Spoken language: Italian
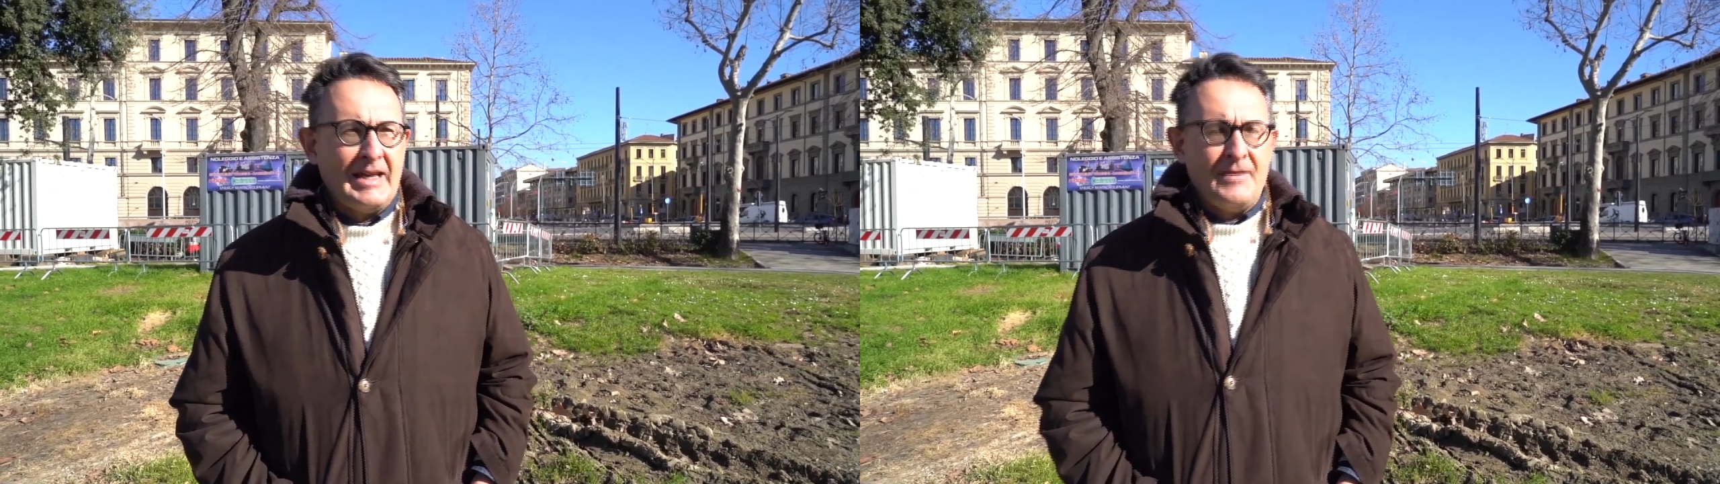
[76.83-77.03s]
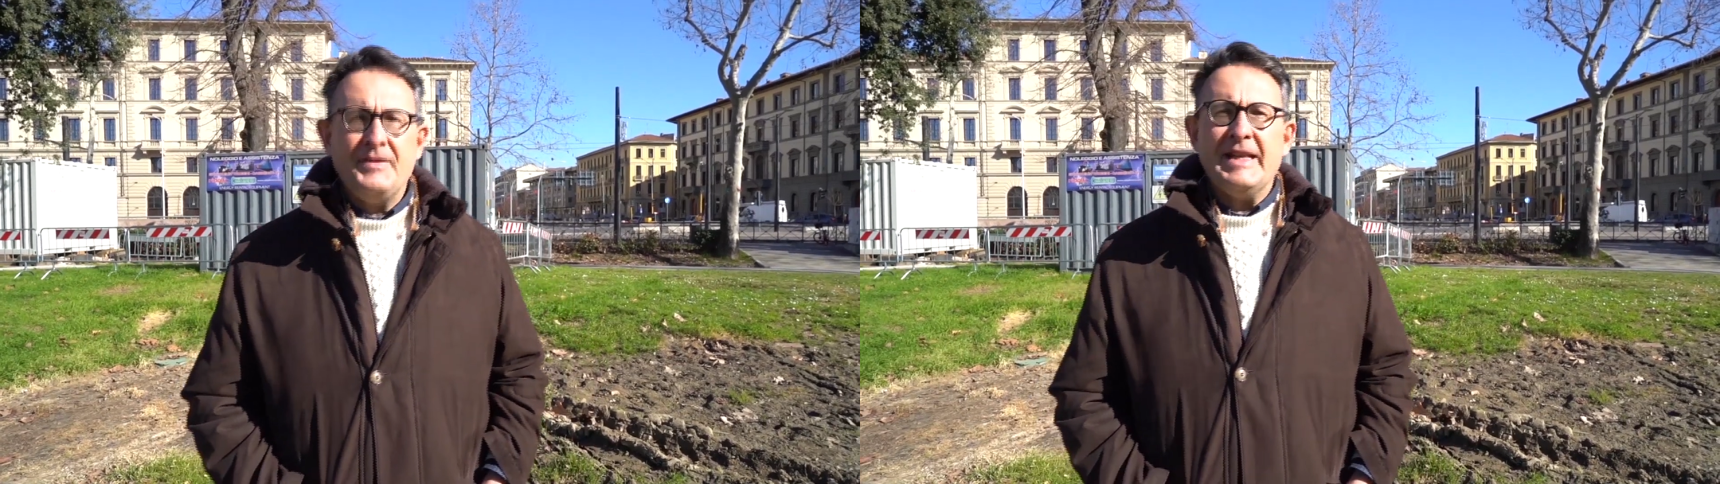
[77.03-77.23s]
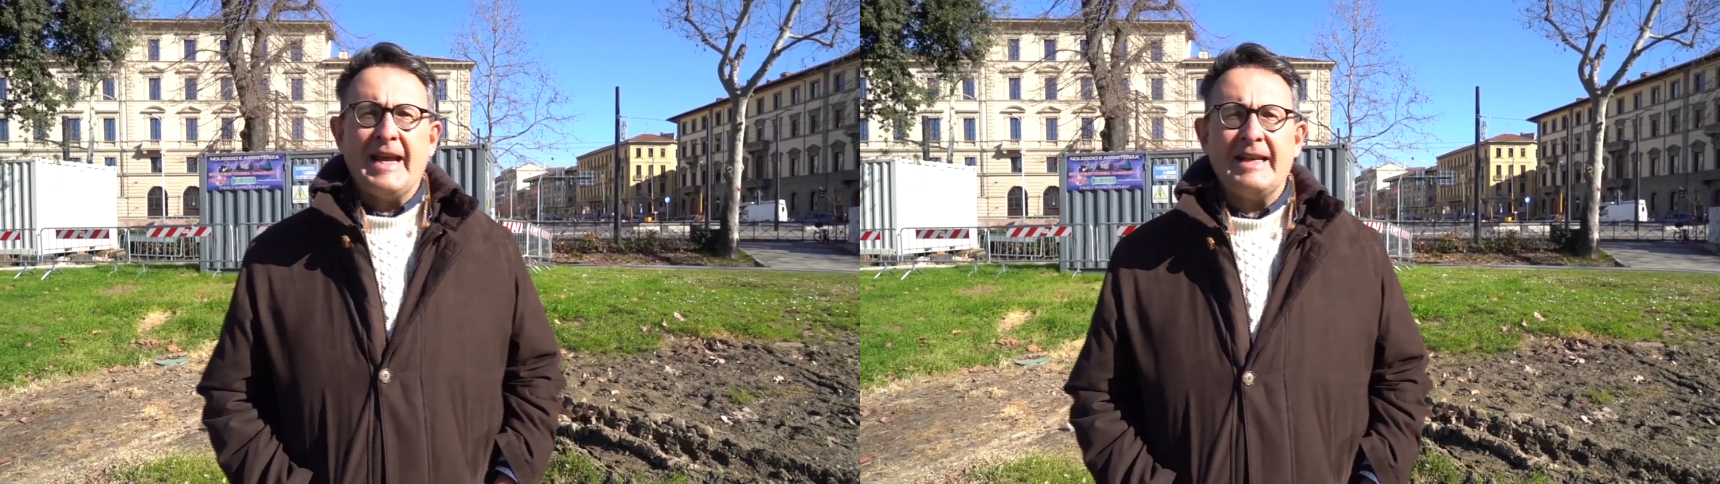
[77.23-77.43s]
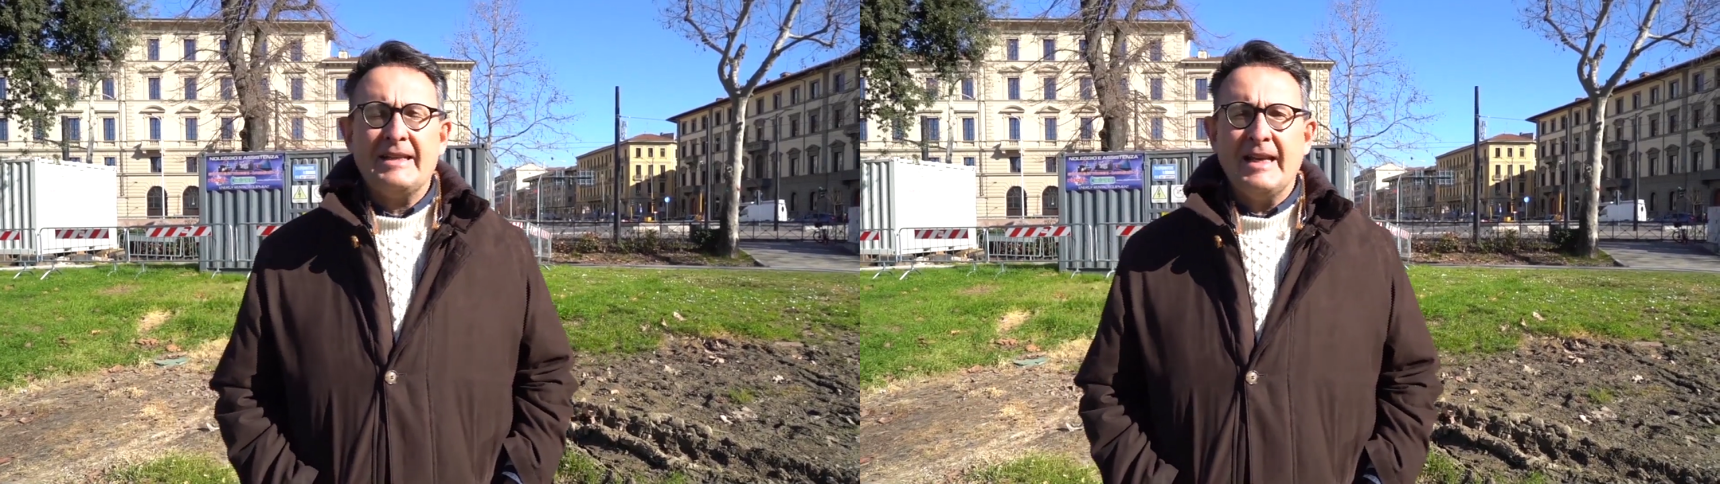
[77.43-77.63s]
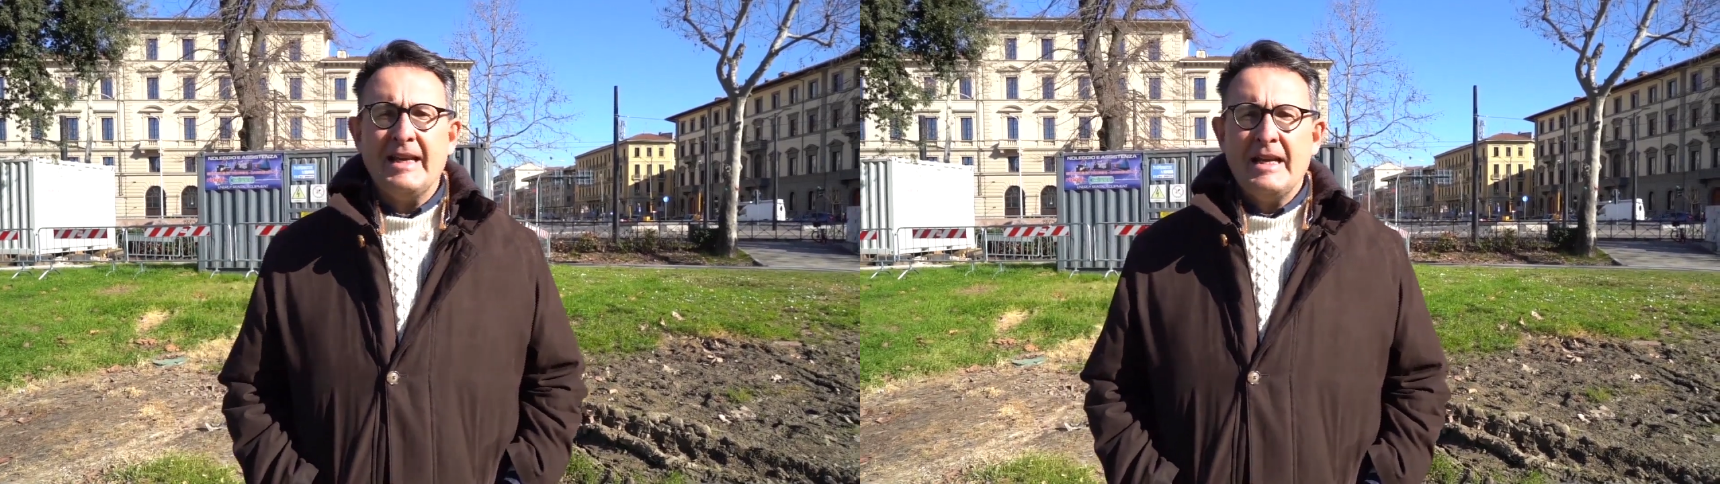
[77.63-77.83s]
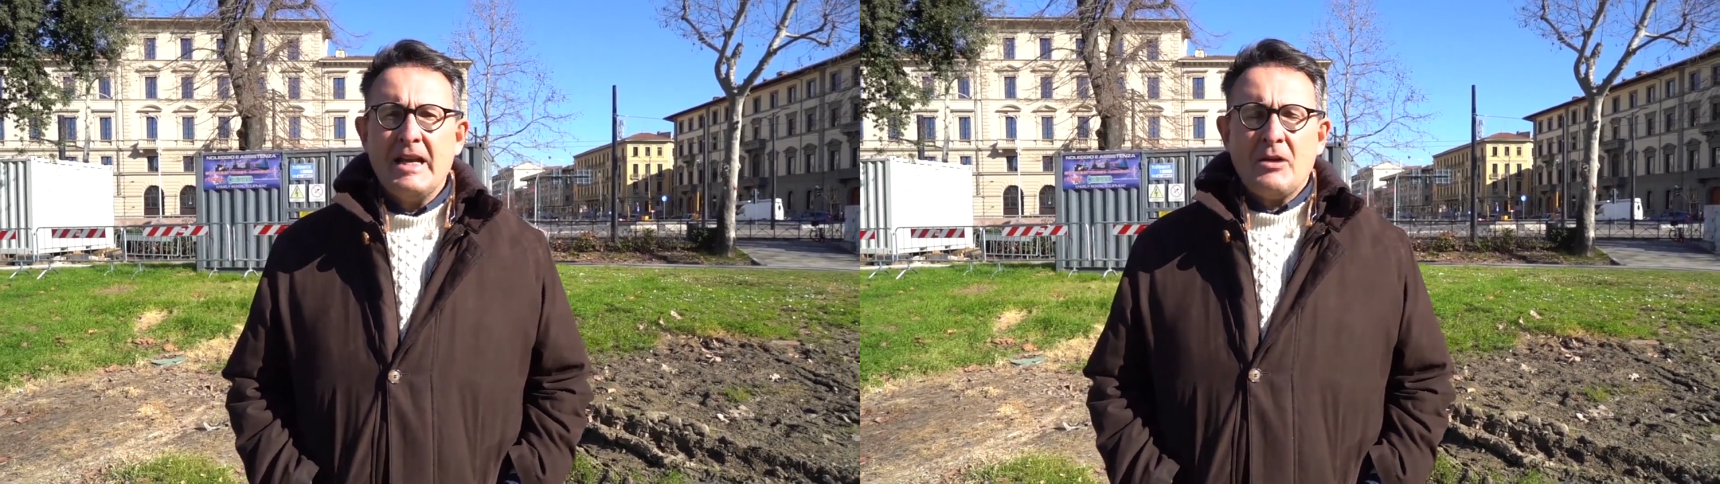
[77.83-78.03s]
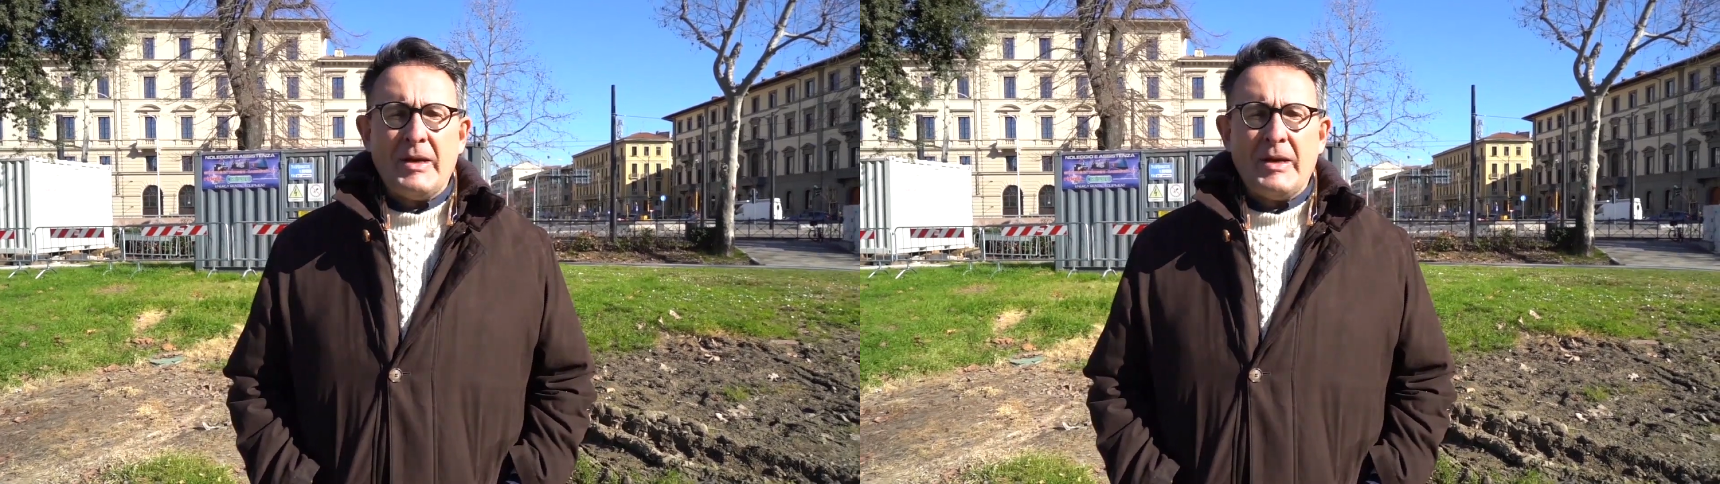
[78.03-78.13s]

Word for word: evidente